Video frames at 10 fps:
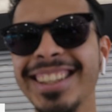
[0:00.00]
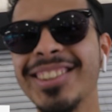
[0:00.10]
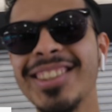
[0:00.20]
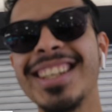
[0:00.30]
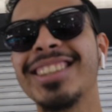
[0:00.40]

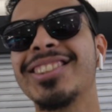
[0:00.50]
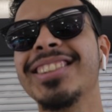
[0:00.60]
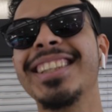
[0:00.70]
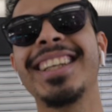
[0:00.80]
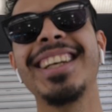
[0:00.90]
ندوز لا
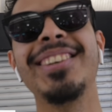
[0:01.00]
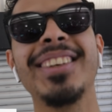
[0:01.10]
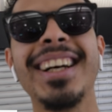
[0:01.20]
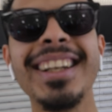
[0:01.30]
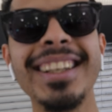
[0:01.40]
جورني
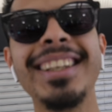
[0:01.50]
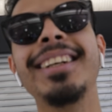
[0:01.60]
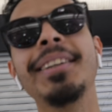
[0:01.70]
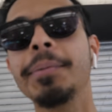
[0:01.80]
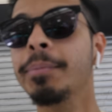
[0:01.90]
كامله
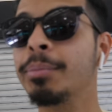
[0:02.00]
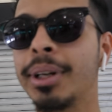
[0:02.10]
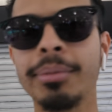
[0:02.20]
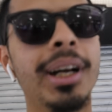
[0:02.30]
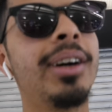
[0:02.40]

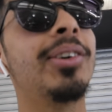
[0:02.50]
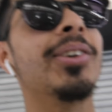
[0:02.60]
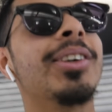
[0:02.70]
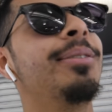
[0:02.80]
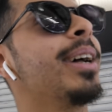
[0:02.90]
بربعه
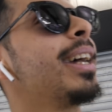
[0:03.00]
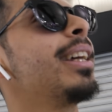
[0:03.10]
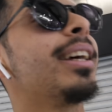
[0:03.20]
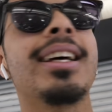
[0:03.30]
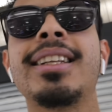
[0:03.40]
اورو
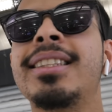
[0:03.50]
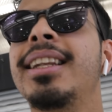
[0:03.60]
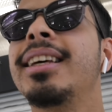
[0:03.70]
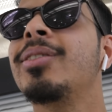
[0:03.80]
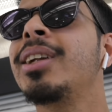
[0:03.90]
مخيره
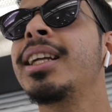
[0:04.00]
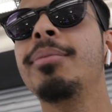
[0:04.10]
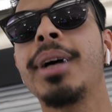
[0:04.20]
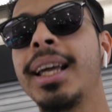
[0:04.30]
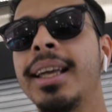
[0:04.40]
الدراري والله الا
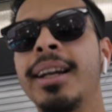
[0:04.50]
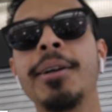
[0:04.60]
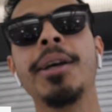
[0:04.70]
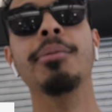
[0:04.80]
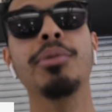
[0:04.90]
مخير
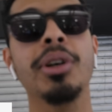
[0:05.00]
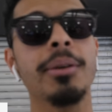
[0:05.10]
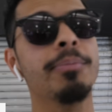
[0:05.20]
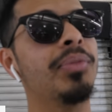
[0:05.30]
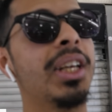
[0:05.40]

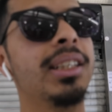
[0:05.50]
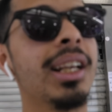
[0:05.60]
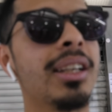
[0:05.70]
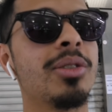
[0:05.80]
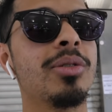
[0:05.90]
المهم هذه
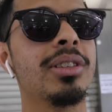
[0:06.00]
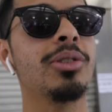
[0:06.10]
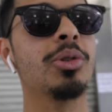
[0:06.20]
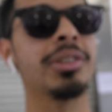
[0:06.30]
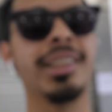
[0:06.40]
لاستوز ديال
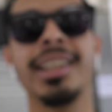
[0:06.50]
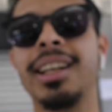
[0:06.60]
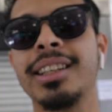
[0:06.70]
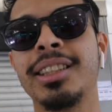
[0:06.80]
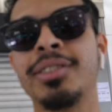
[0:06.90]
الجور ثاني
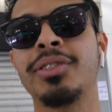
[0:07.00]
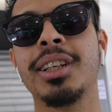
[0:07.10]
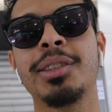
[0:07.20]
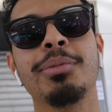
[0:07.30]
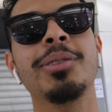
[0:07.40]
يلاه اكتشفتها
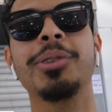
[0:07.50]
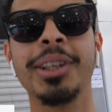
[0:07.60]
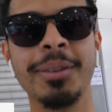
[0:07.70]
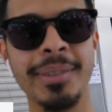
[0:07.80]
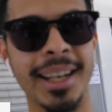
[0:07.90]
كنت بغا
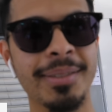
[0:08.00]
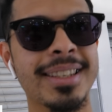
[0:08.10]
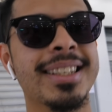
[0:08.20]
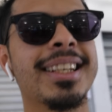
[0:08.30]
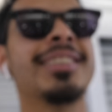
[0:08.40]
نوريكم لعيبه
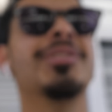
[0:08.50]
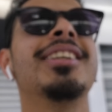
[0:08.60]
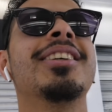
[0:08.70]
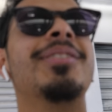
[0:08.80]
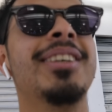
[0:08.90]
الزق
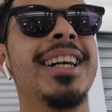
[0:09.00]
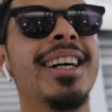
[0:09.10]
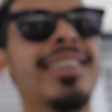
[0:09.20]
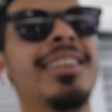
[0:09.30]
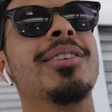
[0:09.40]
نوريكم
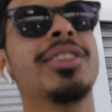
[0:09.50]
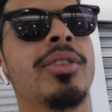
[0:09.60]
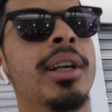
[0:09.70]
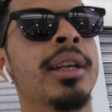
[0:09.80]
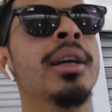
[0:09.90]
حوايج
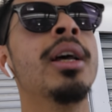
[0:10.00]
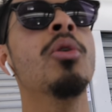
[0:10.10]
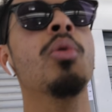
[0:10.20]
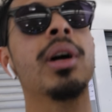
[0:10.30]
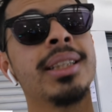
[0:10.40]
اخرين
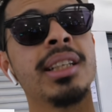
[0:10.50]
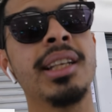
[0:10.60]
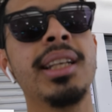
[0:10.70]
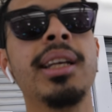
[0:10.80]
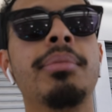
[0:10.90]
واكدت
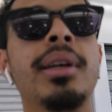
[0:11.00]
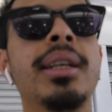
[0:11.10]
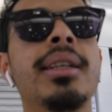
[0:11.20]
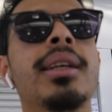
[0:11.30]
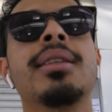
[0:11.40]
عليا
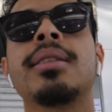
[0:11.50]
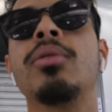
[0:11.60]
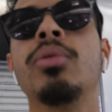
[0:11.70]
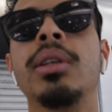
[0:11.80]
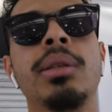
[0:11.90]
بانني خصني
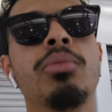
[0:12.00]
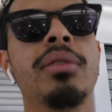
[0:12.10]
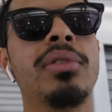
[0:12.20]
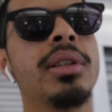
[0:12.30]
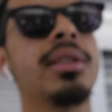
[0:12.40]
يكون عندي
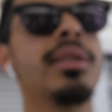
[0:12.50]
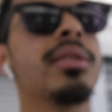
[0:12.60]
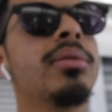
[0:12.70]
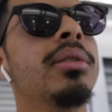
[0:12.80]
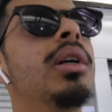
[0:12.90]
موان 20
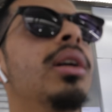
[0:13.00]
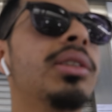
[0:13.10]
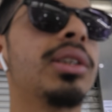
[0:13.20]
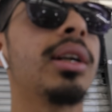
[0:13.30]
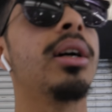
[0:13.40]
سيزون
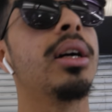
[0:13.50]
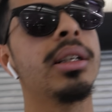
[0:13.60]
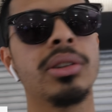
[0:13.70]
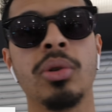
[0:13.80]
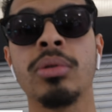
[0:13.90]
حيت راه
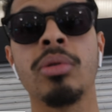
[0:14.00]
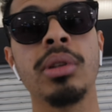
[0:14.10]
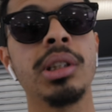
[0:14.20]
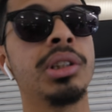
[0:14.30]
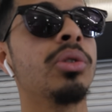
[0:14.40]
لا
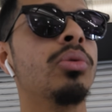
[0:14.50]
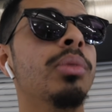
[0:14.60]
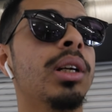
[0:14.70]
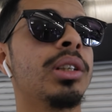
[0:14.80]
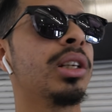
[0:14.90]
تكونتروليتي
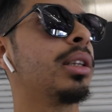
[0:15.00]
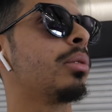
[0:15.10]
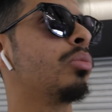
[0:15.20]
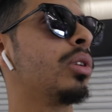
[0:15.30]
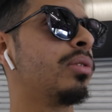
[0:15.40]
وما كانش
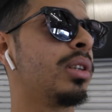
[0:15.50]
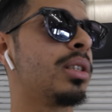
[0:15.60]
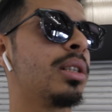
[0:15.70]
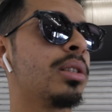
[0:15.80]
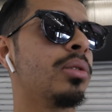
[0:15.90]
عندك موان 20
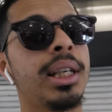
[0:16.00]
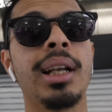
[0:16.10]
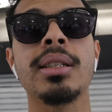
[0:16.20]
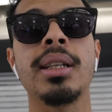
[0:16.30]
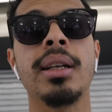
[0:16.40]
سيزون خلص